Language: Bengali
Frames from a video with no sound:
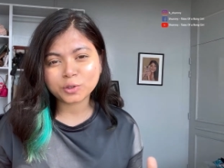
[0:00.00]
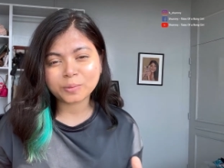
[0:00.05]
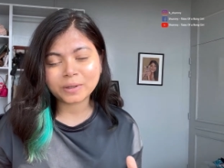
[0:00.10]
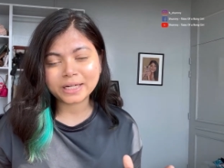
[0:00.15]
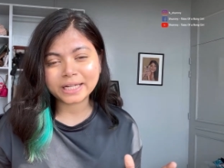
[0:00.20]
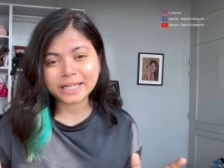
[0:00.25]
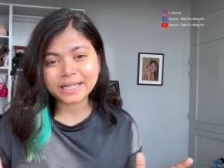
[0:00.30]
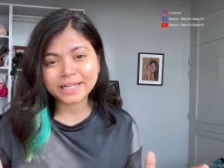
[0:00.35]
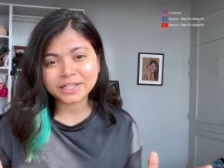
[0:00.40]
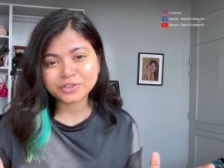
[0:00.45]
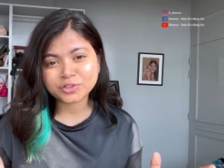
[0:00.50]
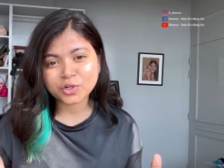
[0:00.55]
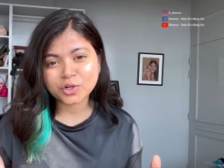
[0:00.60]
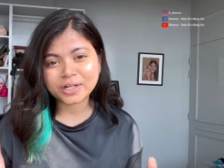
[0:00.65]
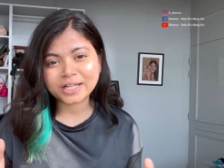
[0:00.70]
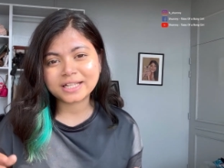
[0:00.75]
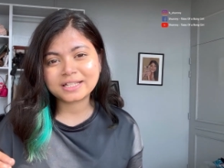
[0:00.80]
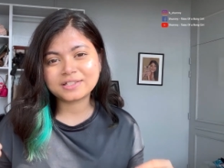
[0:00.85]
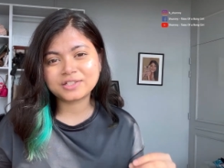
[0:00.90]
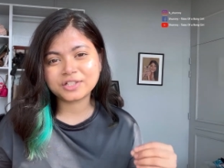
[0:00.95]
তোমার
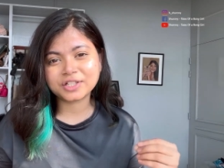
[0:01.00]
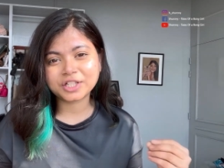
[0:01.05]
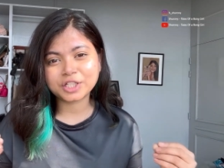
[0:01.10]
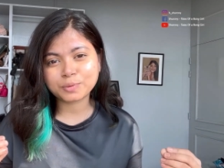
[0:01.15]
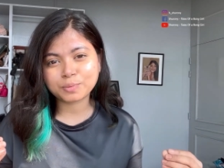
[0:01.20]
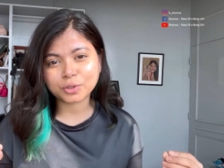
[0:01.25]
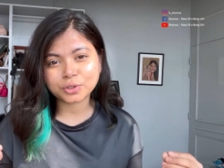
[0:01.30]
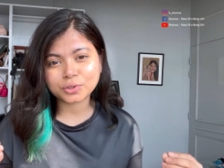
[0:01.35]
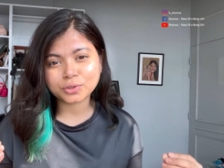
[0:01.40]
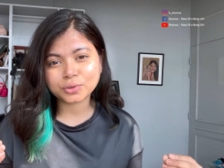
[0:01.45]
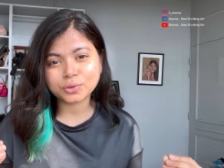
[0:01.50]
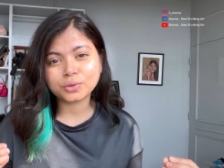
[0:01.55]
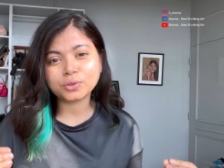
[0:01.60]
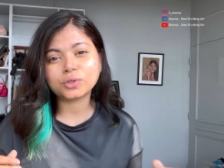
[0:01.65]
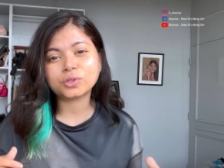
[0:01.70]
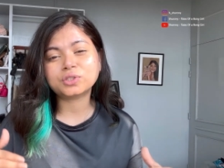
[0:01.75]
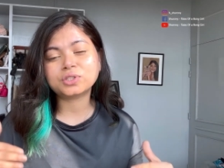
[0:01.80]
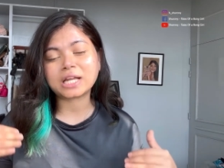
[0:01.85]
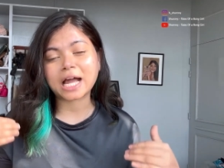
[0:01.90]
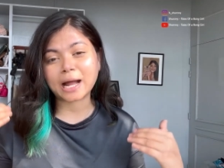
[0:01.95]
ইলেকট্রনিক্স জিনিসপত্রগুলো